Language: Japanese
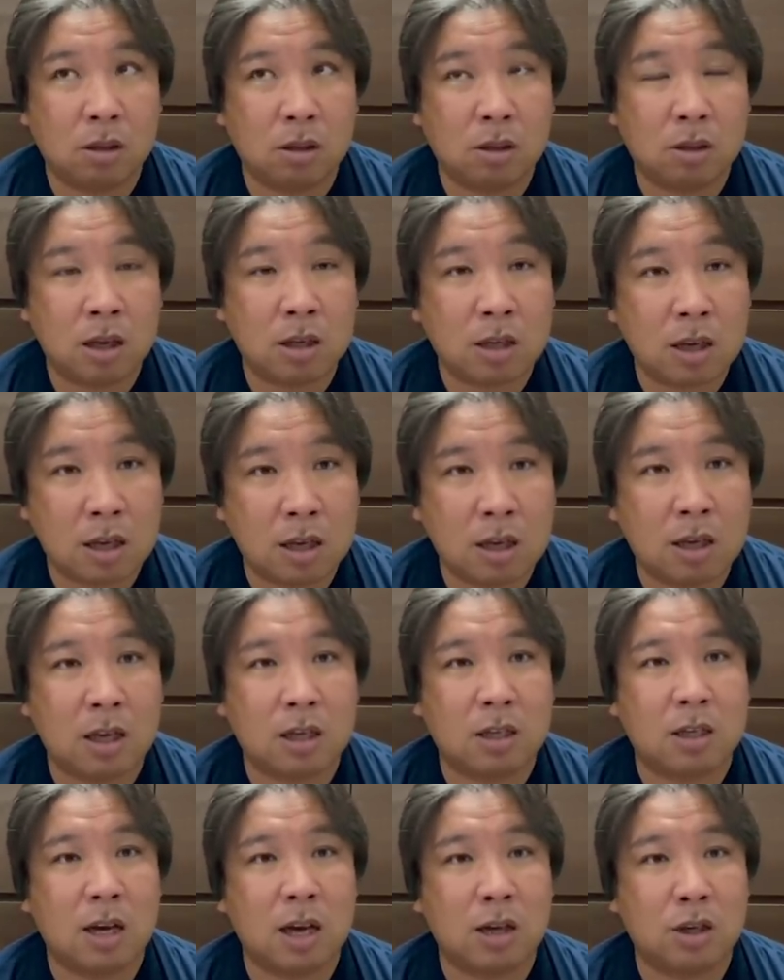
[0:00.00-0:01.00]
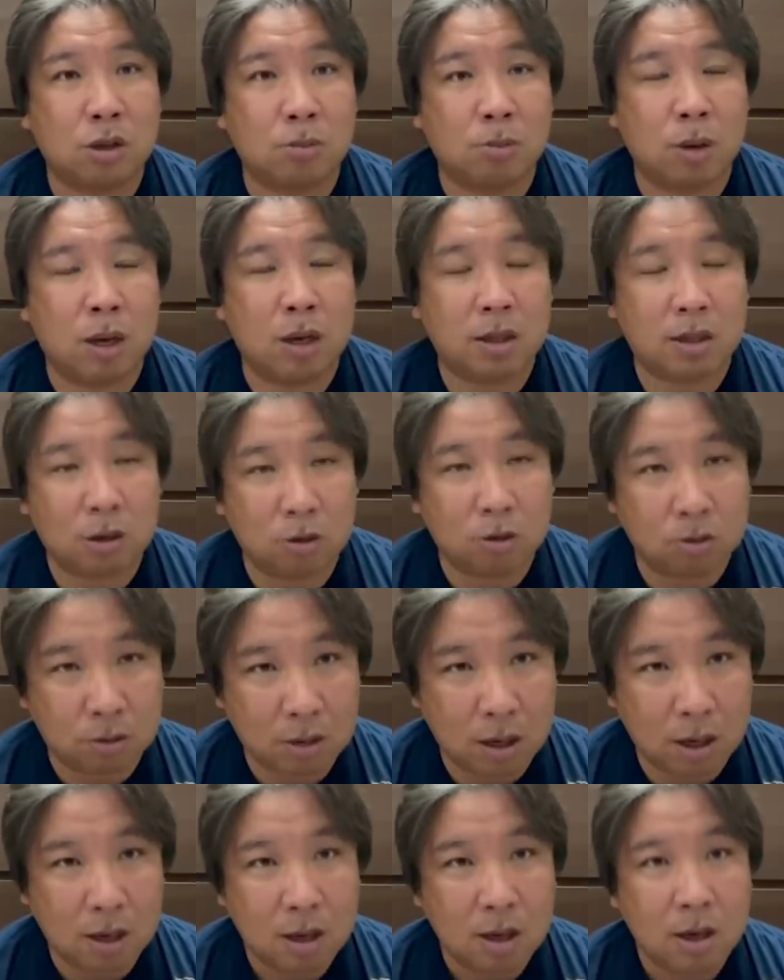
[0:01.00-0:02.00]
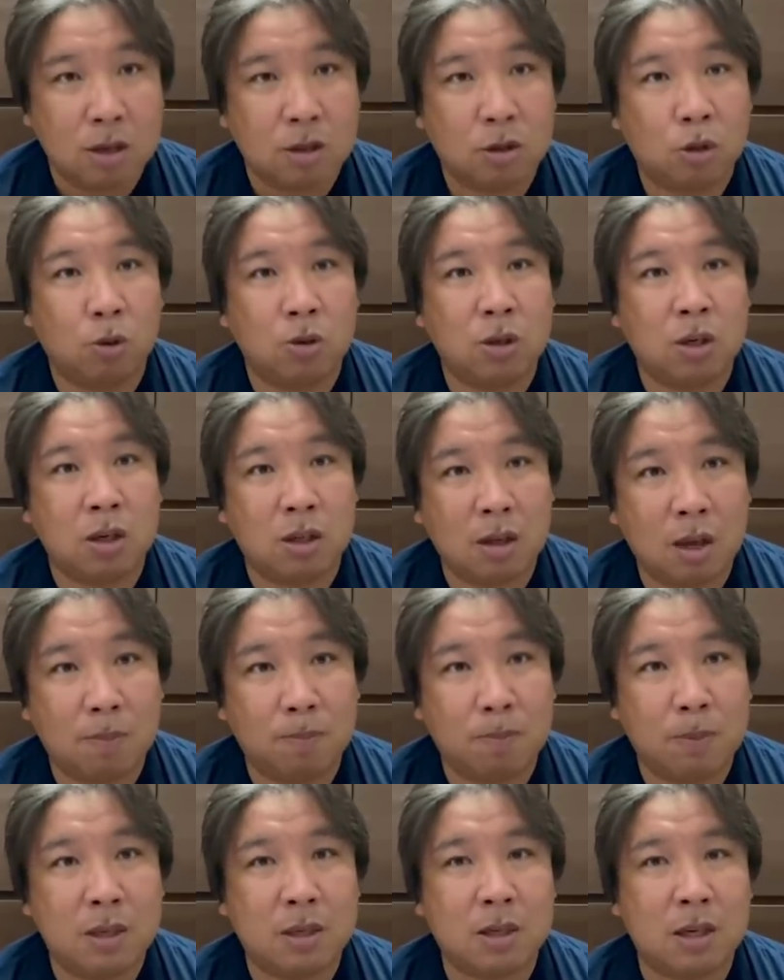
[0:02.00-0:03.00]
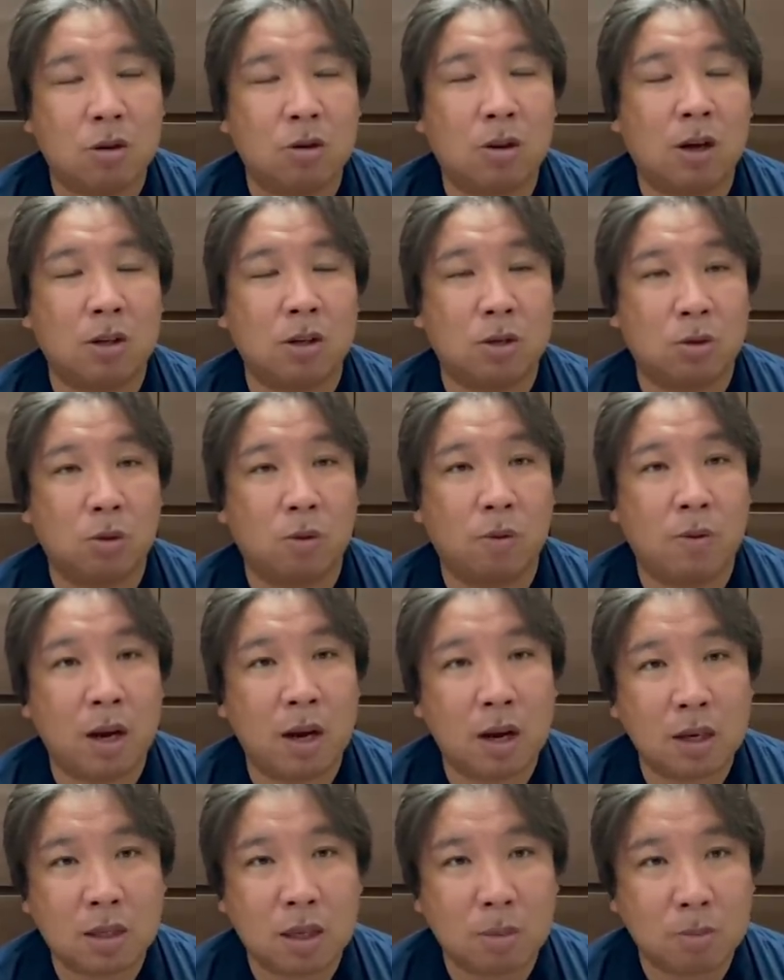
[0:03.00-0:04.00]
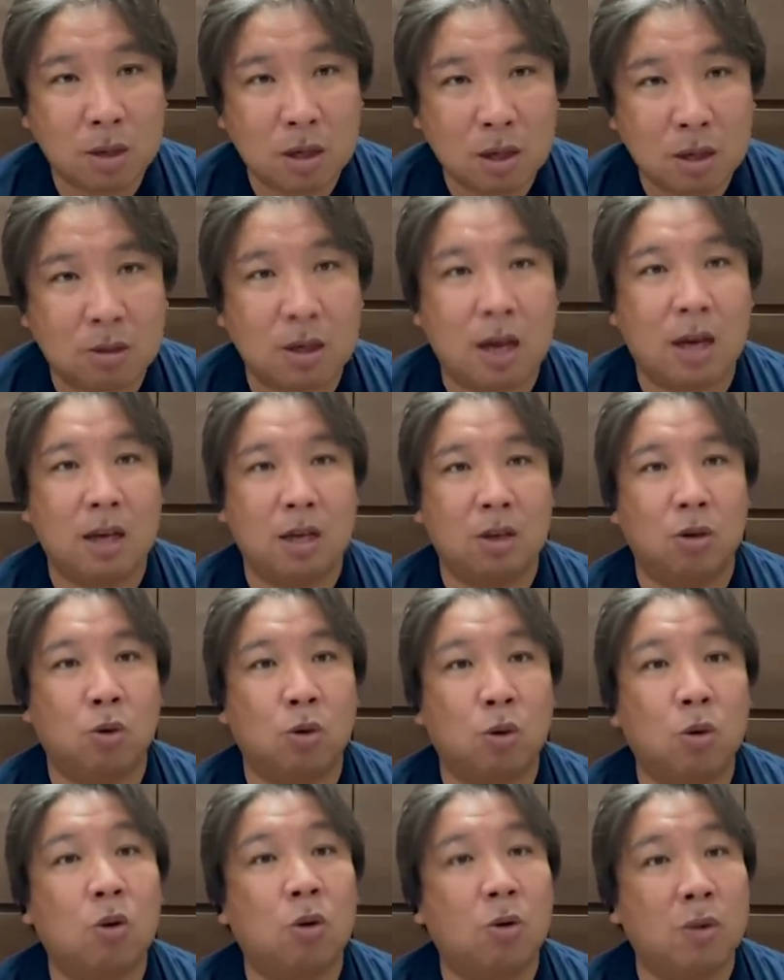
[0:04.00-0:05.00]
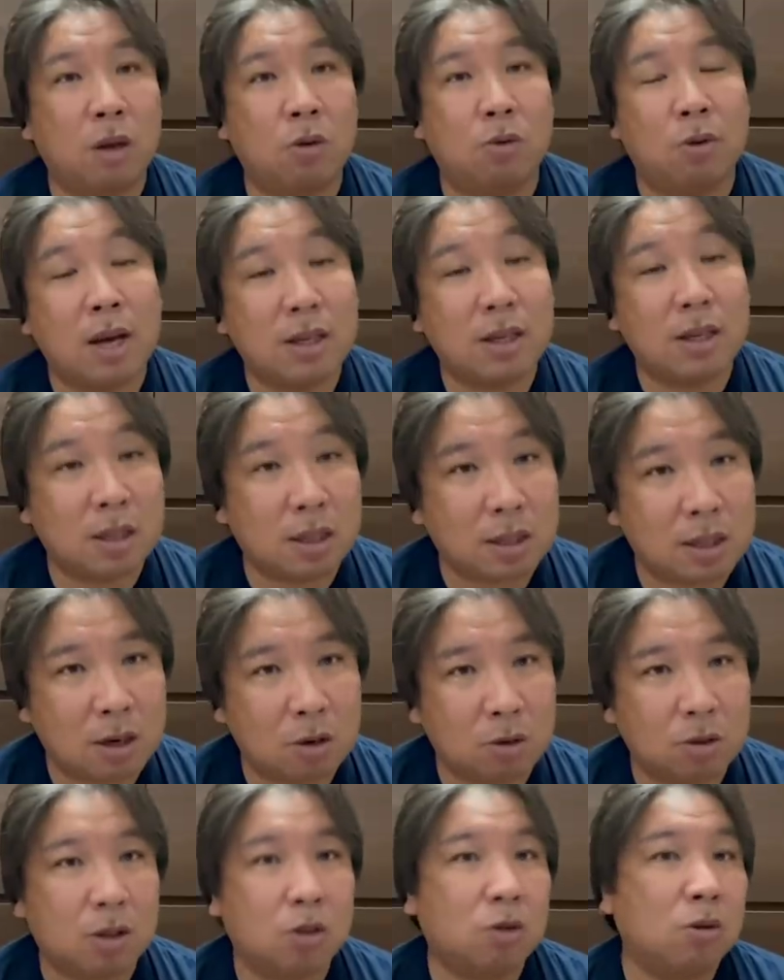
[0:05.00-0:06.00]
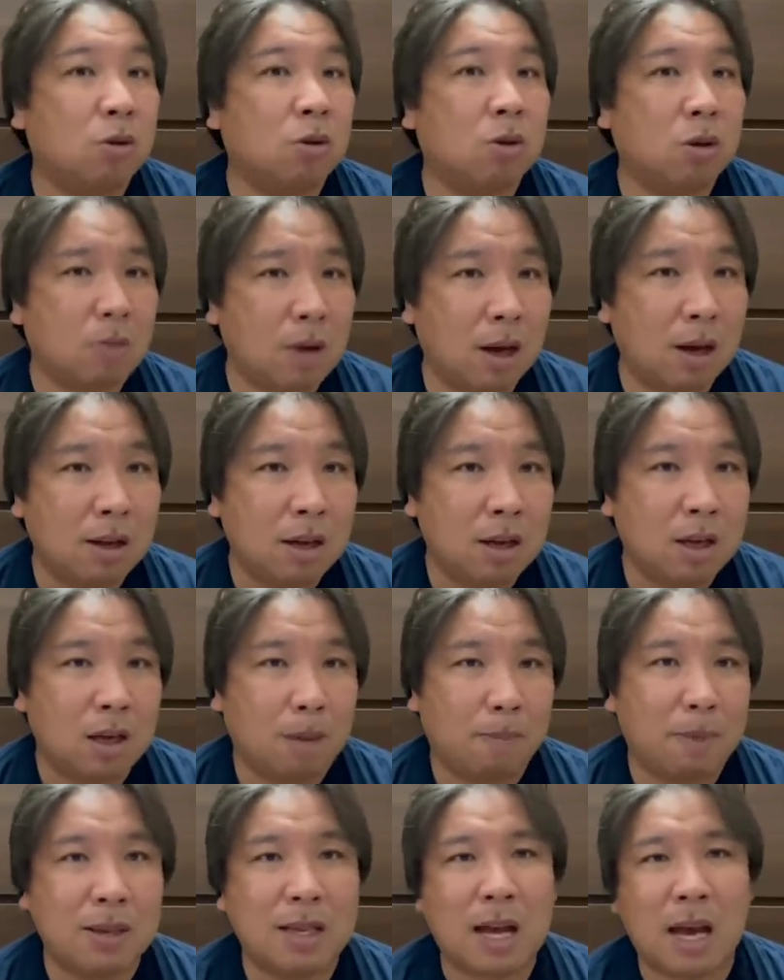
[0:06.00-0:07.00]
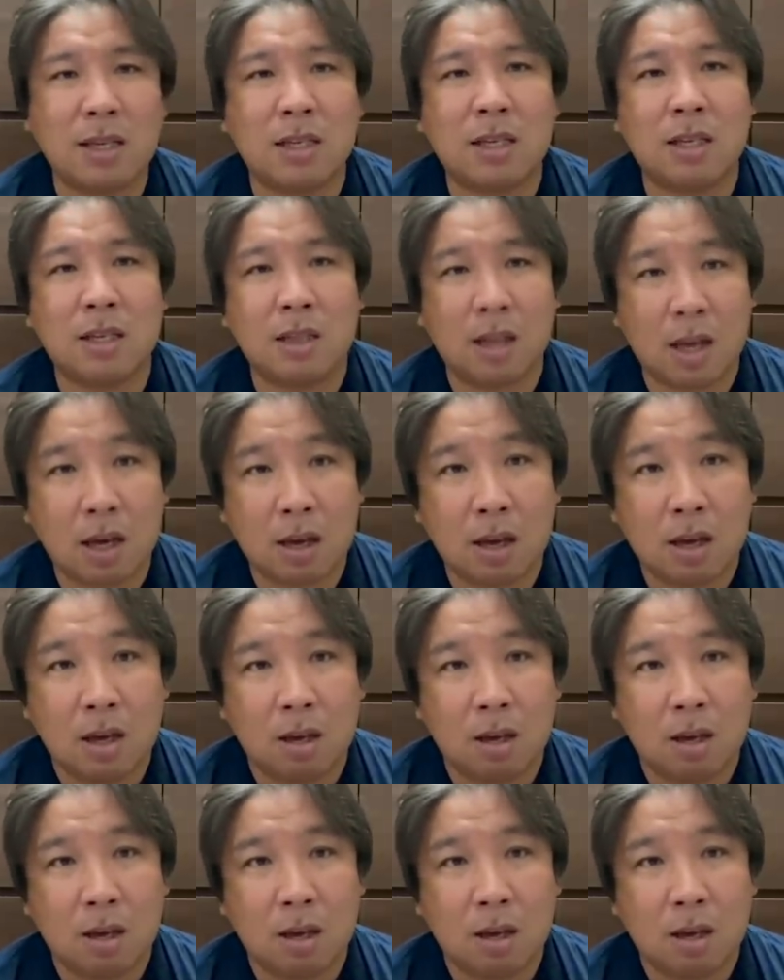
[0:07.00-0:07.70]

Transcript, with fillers: 全体的な試合数も減ってるんで、正直ね、ピッチャーの数を減らしてもいいぐらいのところをね、増やしてきてるっていうところは、やっぱり内心ね、